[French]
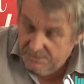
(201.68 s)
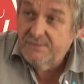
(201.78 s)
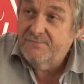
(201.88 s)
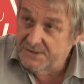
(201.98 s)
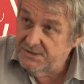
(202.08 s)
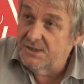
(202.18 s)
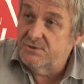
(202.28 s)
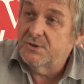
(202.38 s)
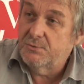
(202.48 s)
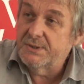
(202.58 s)

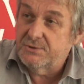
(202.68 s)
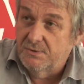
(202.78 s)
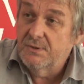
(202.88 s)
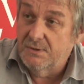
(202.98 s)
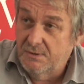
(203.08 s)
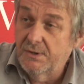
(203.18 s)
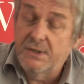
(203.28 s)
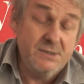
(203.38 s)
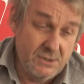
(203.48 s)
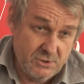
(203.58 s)
facilitation euh, récupération. Cher, oui,
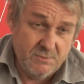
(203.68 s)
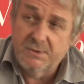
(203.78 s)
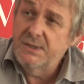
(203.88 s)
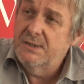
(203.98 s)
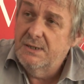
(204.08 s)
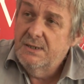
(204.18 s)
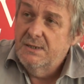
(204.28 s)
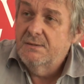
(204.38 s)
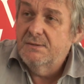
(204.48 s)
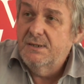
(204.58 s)
exactement.
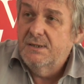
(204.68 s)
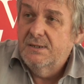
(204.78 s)
pas